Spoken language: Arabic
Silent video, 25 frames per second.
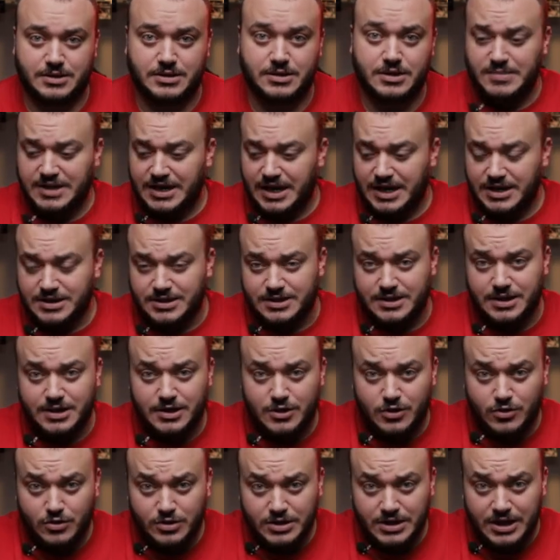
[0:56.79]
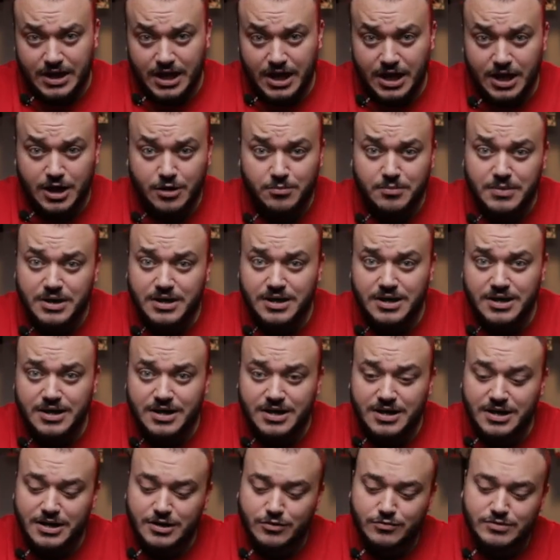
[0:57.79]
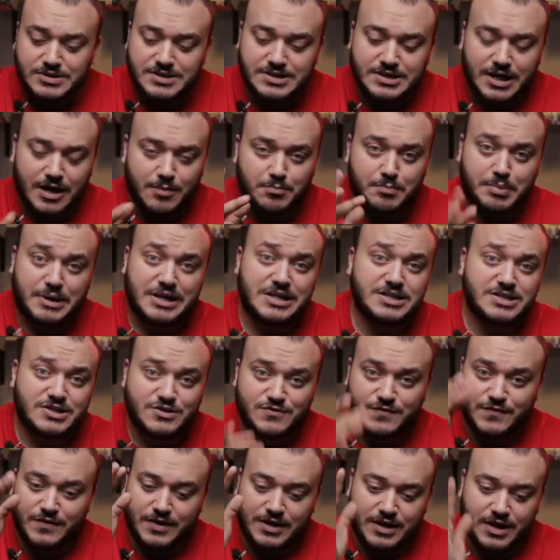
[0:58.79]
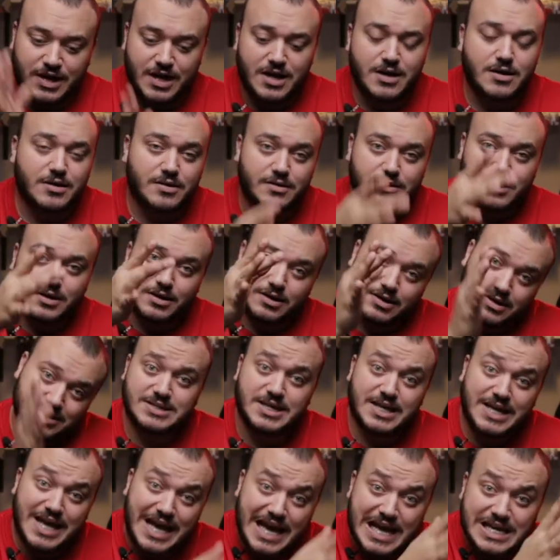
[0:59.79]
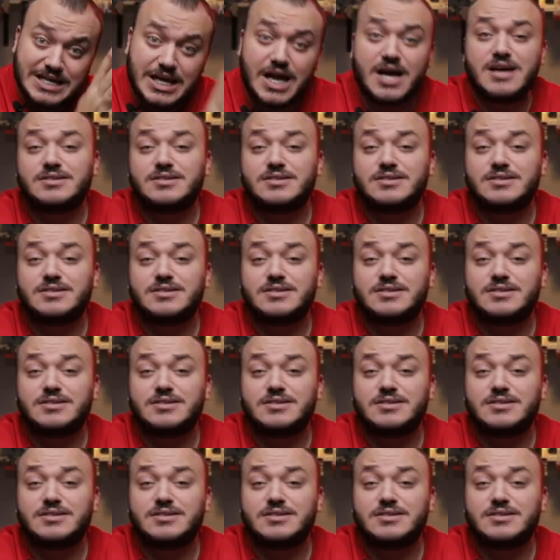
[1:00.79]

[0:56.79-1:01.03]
من حد اللون الاحمر واسحب اصفر اخضر سيان